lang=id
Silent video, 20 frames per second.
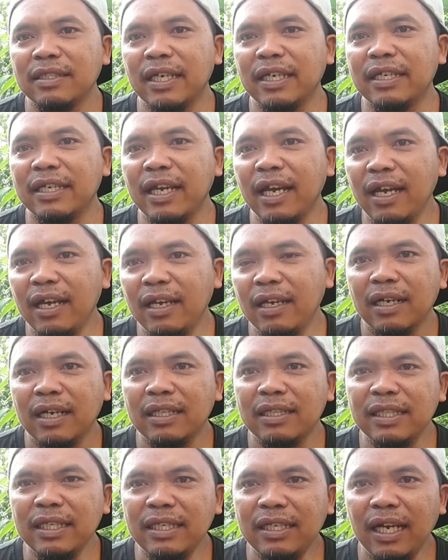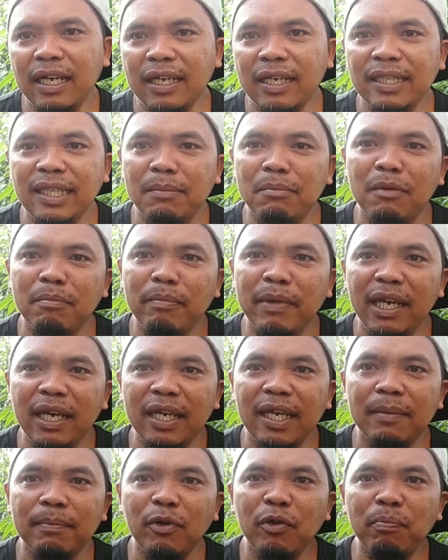Sehingga ketika kita
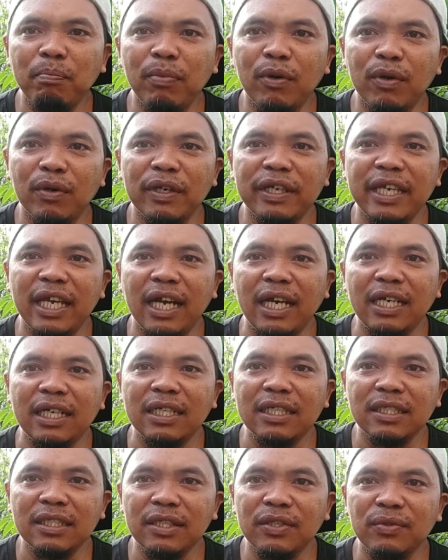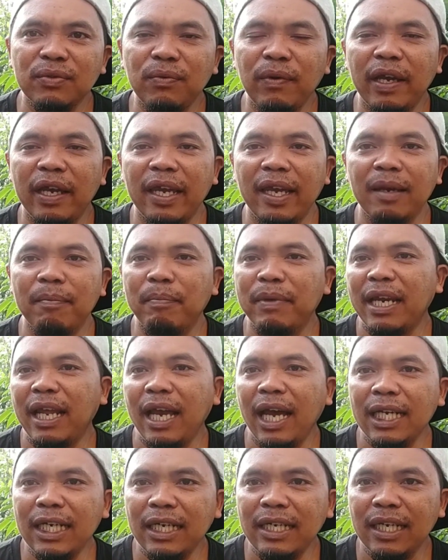memilih pupuk yang sesuai,
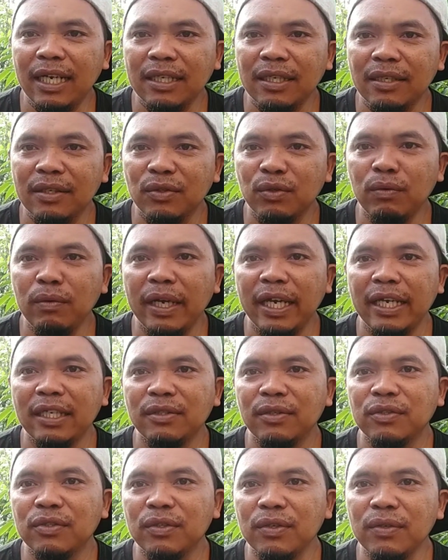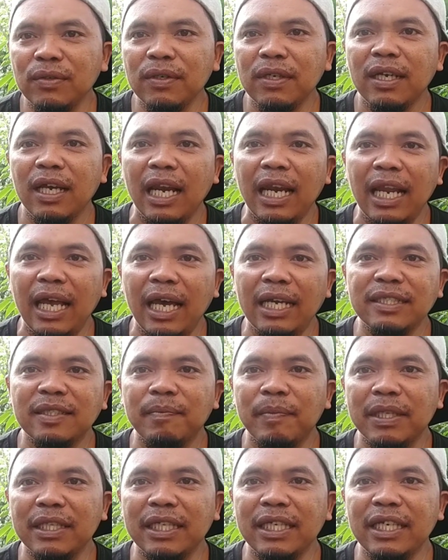penanganan yang sesuai, justru lahan
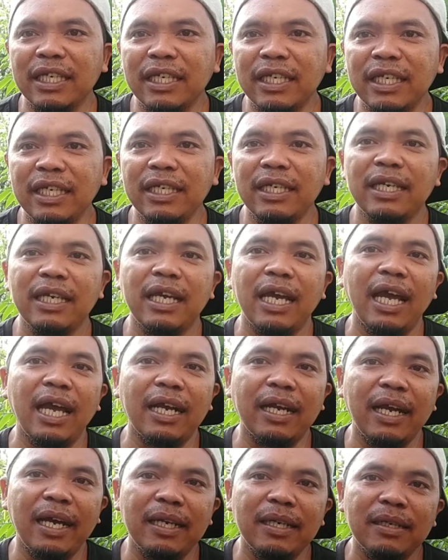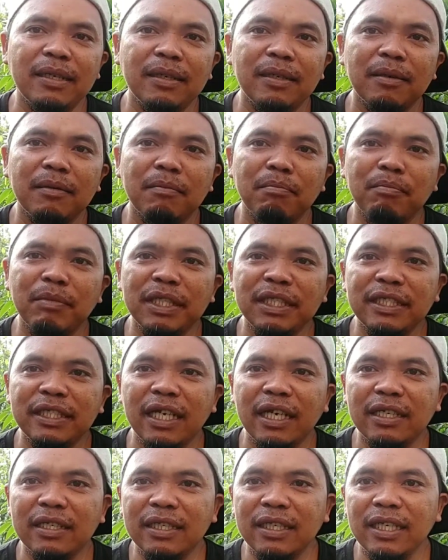seperti ini akan
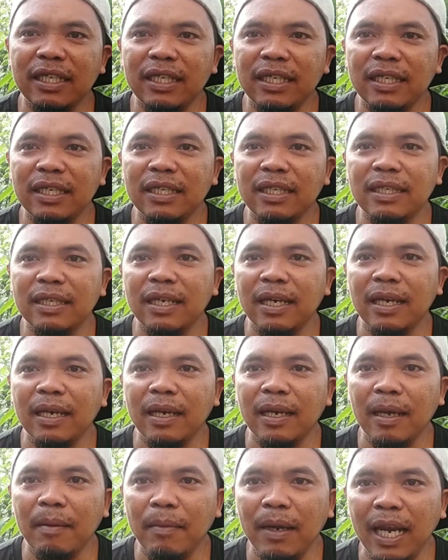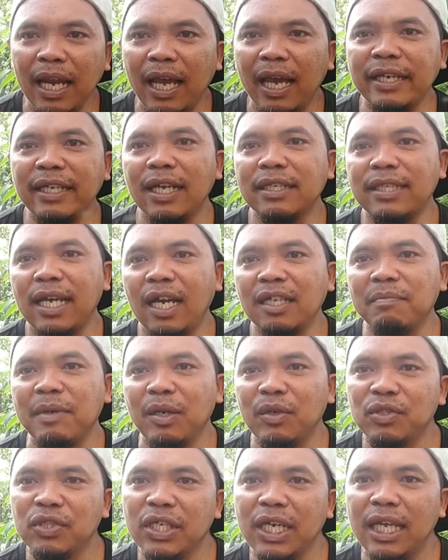menjadi lahan yang sangat
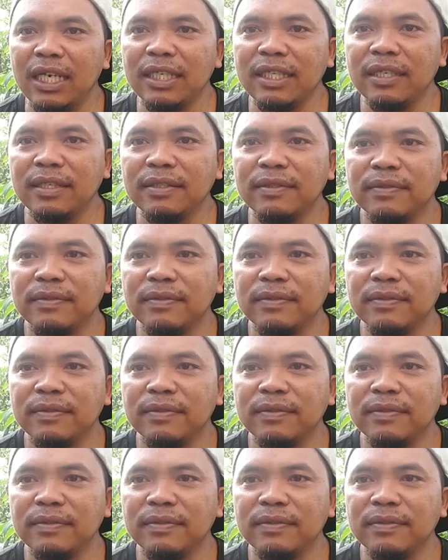bagus sekali.